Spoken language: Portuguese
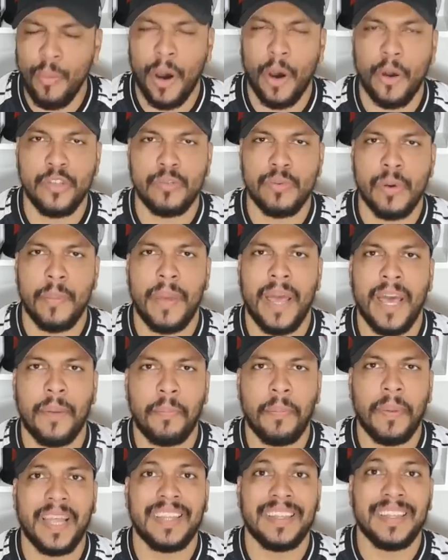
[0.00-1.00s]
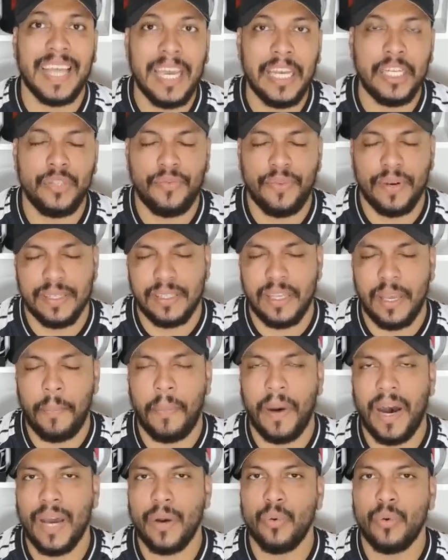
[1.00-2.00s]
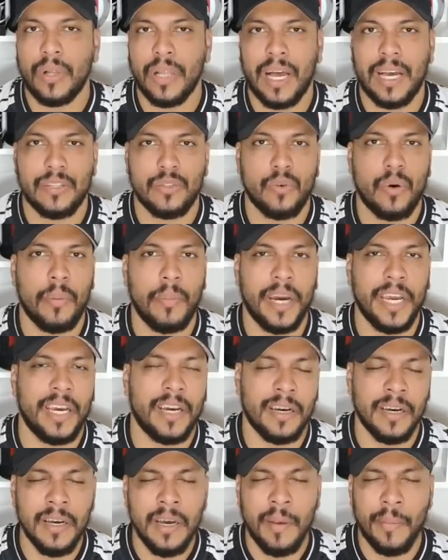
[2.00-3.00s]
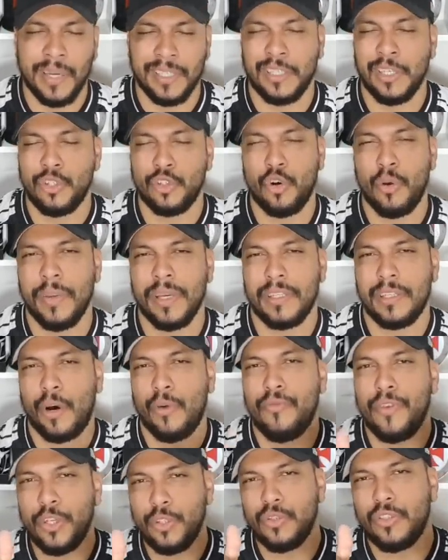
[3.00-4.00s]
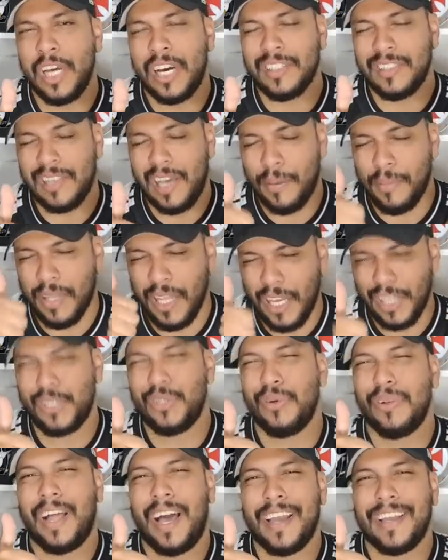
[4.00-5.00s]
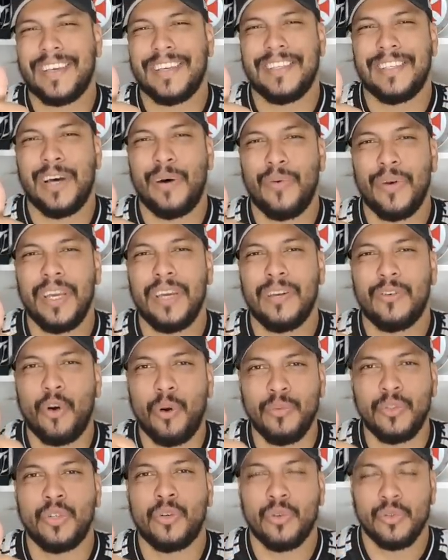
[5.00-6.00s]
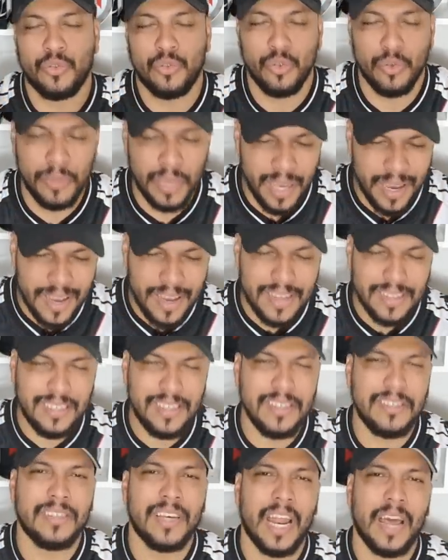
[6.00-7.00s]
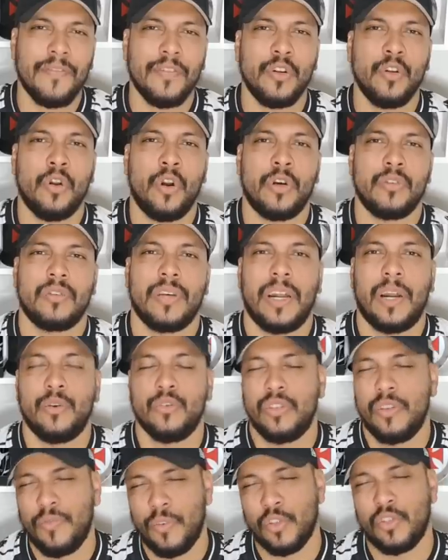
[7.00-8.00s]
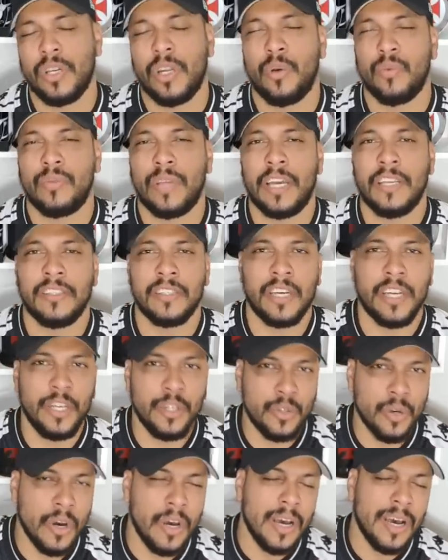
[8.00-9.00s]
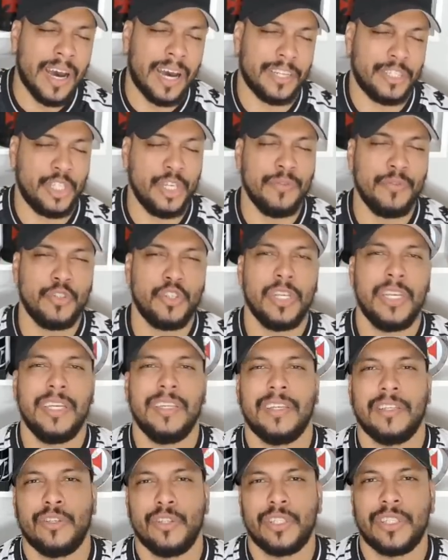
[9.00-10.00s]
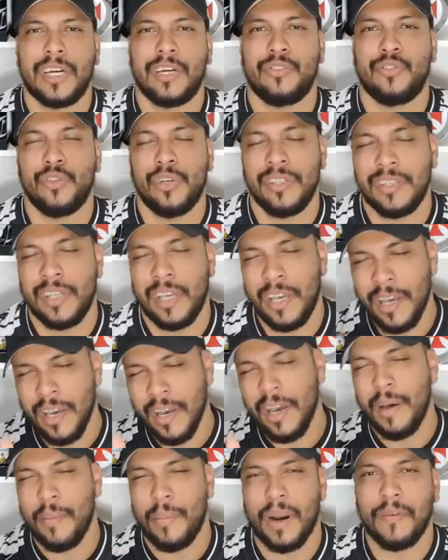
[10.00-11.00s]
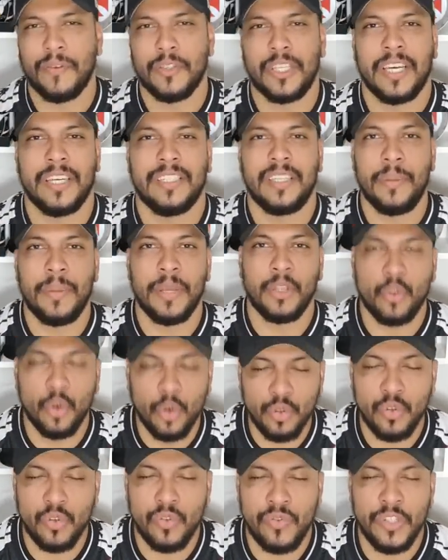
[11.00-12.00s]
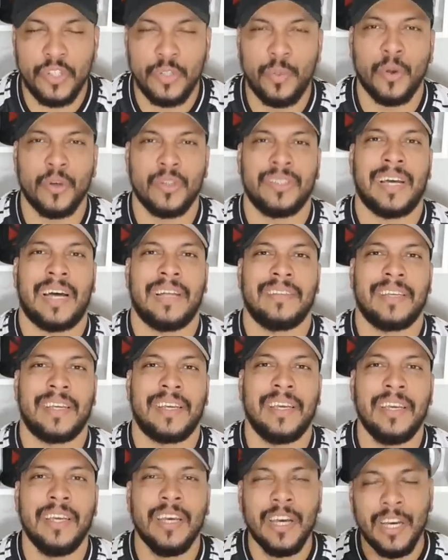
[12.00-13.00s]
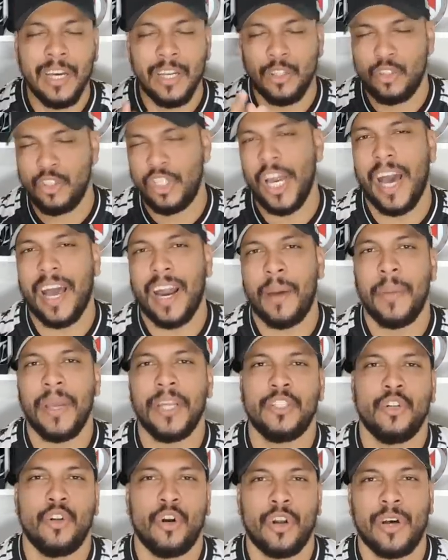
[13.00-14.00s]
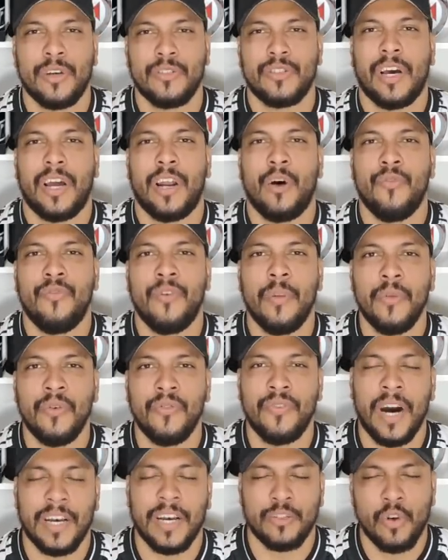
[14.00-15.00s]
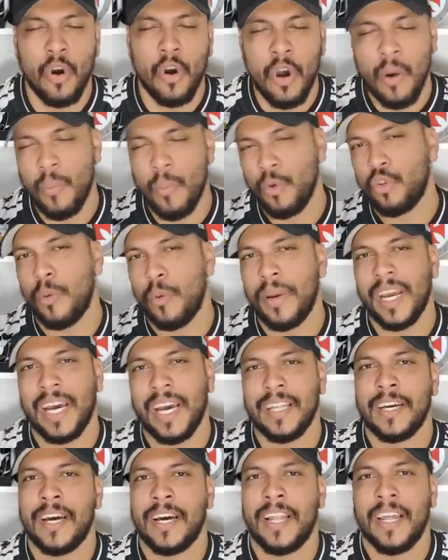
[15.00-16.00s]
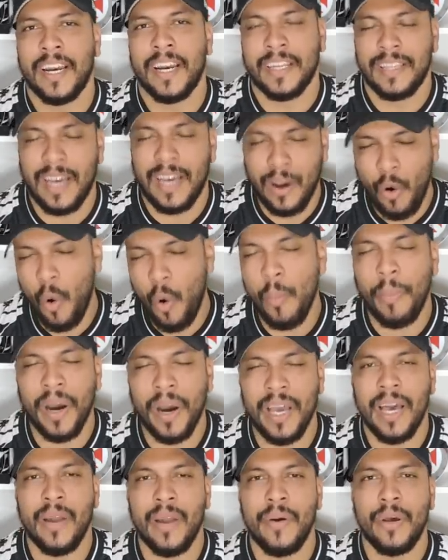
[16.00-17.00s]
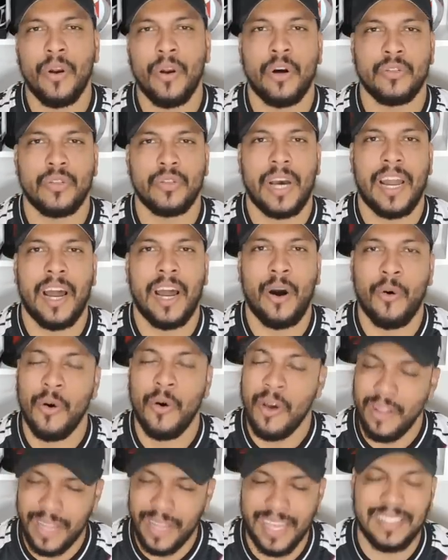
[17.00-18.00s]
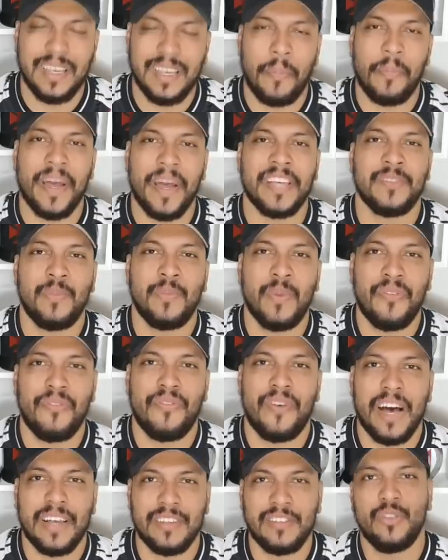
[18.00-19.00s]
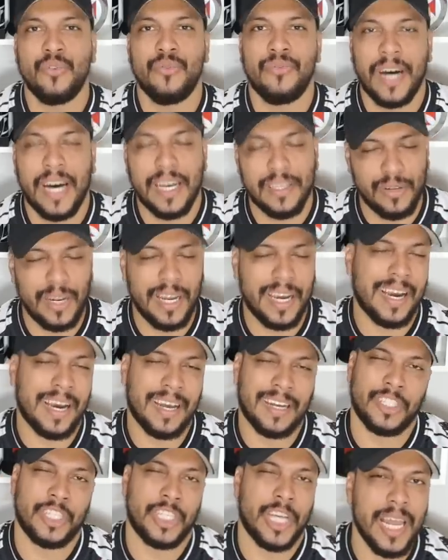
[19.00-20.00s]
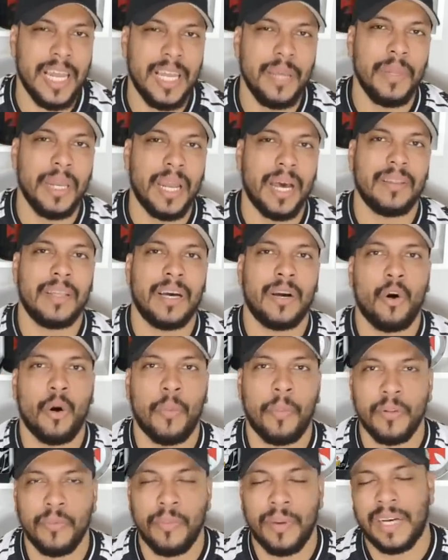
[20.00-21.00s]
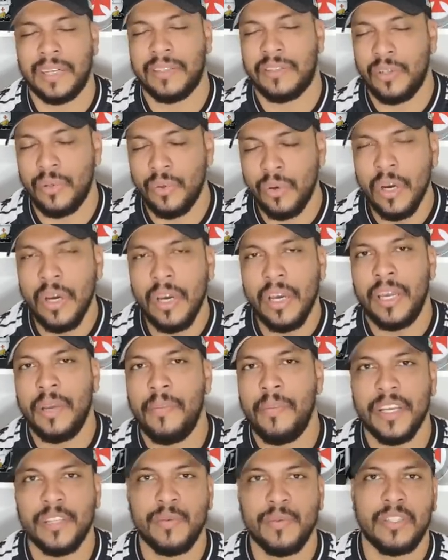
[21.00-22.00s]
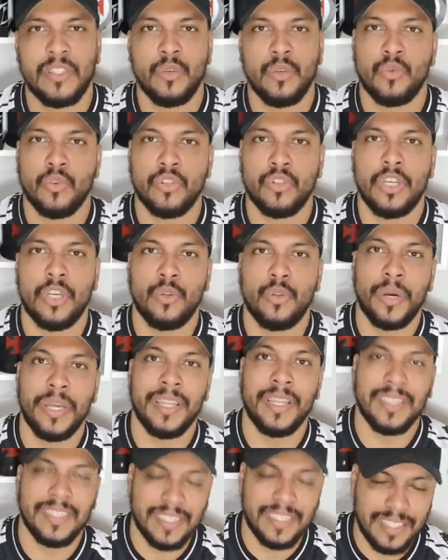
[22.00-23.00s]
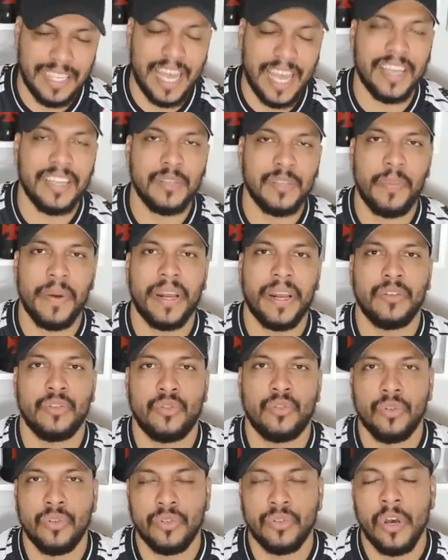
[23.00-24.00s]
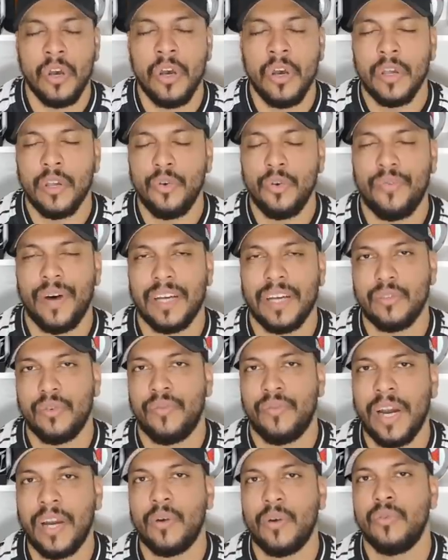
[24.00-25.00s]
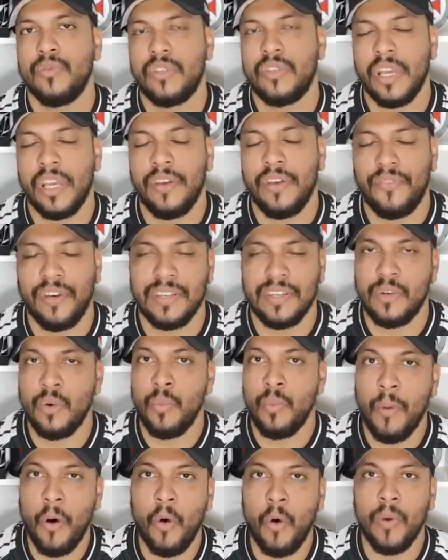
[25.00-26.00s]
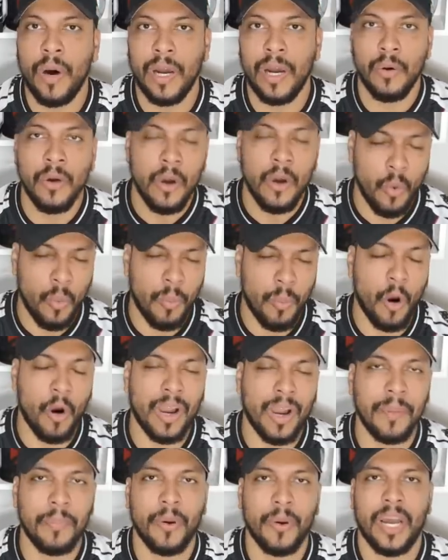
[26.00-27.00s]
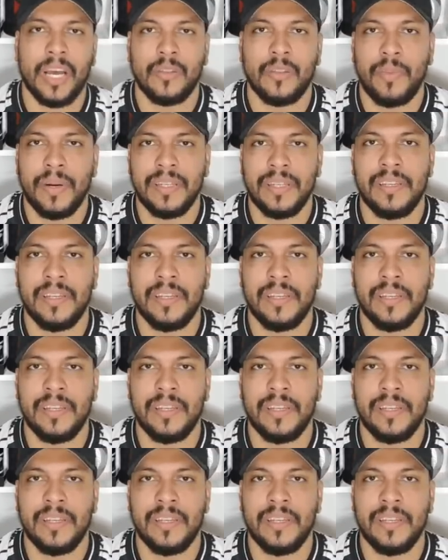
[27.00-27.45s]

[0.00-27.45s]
que o Maurício Barbieri pretende fazer para o Clássico amanhã. Mas antes de começar o vídeo, já sabe, deixa o likezão aí, como de costume, se inscreve no nosso canal se você não está inscrito, ativa o sininho das notificações aí para você receber todos os vídeos postados aqui diariamente no nosso canal Vamos Vasco. Muito obrigado a galera que está acompanhando o nosso canal nessa péssima fase do Vasco, né, cara? Já é eliminado da Copa do Brasil e mesmo assim o torcedor ainda segue esperançoso que o Vasco vai conseguir fazer um bom ano, um bom campeonato